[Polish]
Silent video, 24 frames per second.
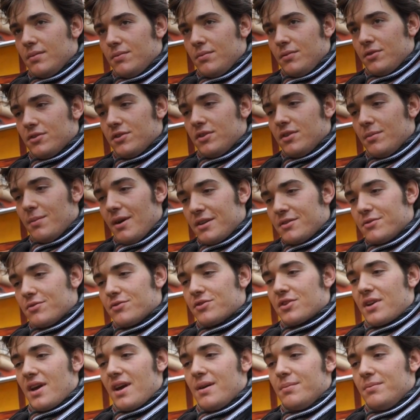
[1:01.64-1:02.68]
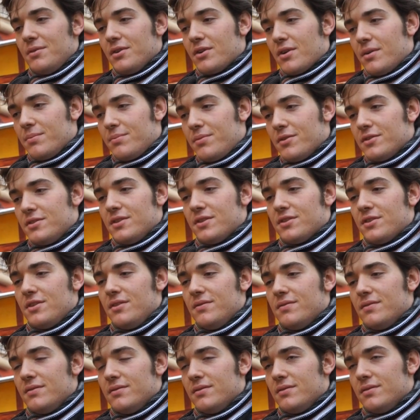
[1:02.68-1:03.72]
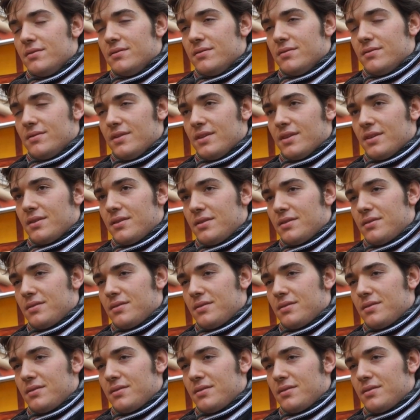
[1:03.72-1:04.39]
Może na bar z kompot ze śliwek.